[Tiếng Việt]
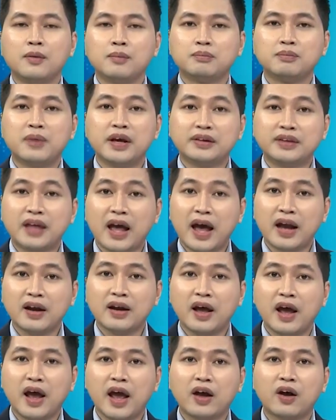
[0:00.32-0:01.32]
Bệnh
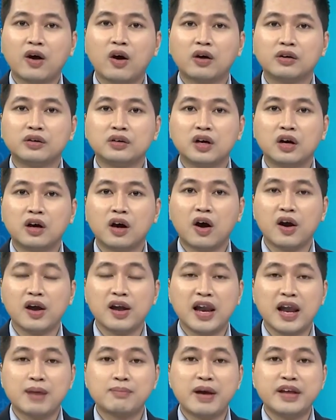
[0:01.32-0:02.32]
than hay còn được
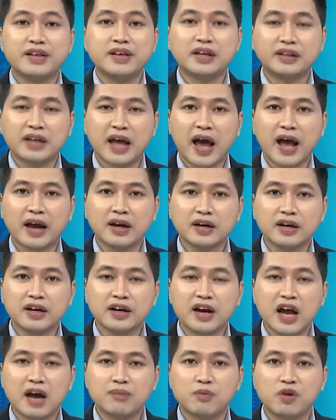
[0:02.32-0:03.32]
gọi là bệnh nhiệt thán
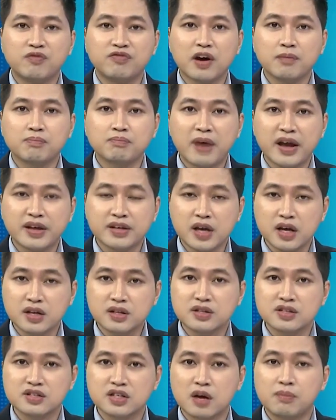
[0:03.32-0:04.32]
đang bùng phát mạnh
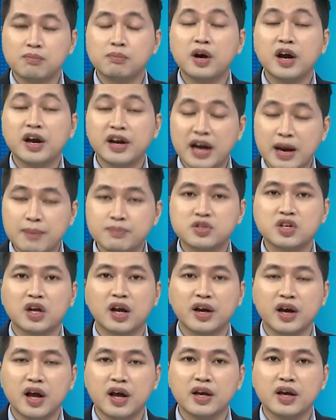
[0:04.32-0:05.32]
nhất trong mười năm trở
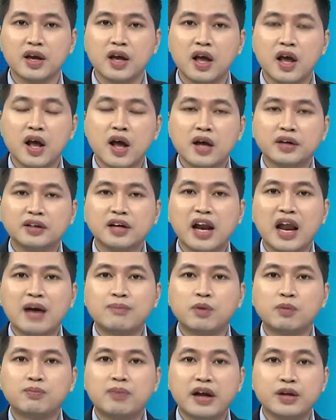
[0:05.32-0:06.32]
lại đây. Đây là
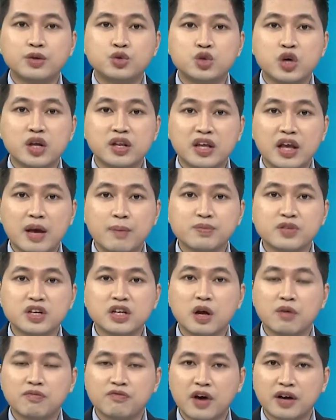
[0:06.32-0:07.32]
một bệnh truyền nhiễm
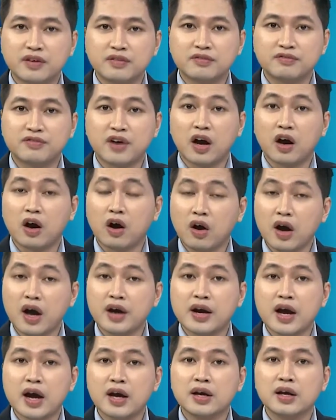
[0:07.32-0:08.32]
trên động vật và có khả
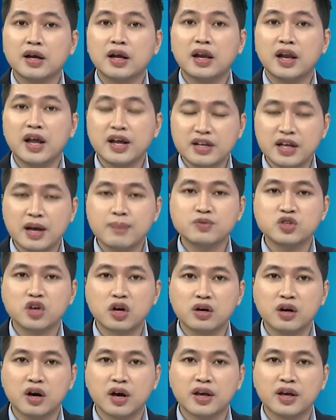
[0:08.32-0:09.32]
năng lây nhiễm
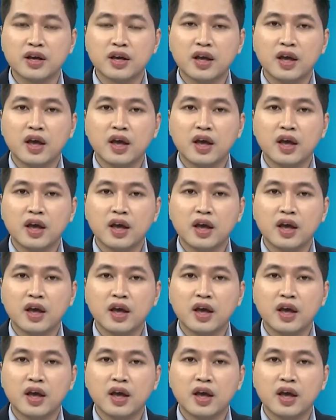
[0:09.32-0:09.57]
cho người.